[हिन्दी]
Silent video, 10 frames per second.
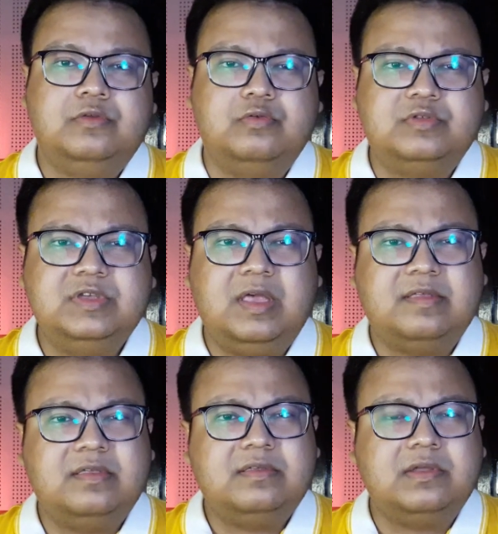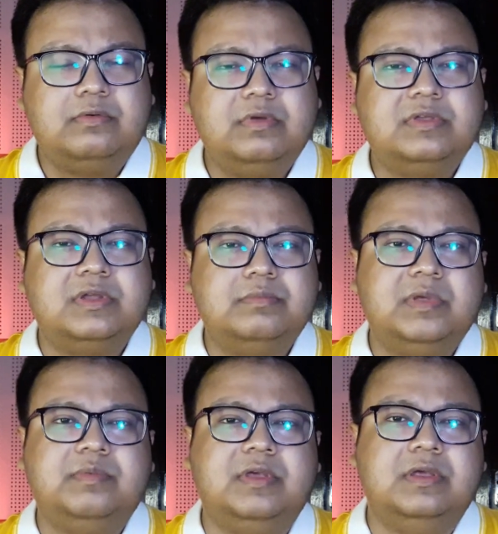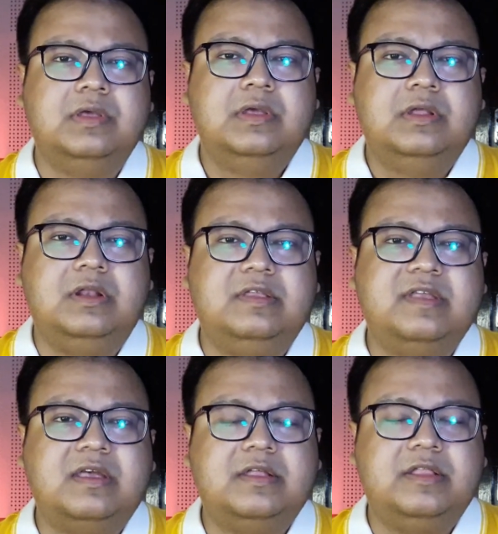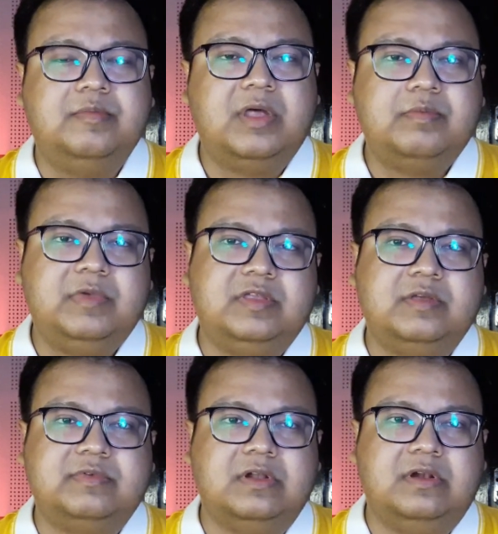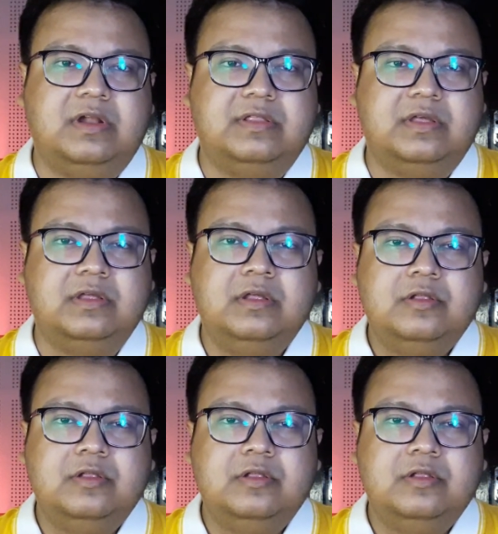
सोचिए ऐसे सिचुएशन में भी लीजा के दिमाग में ये सब चल रहा था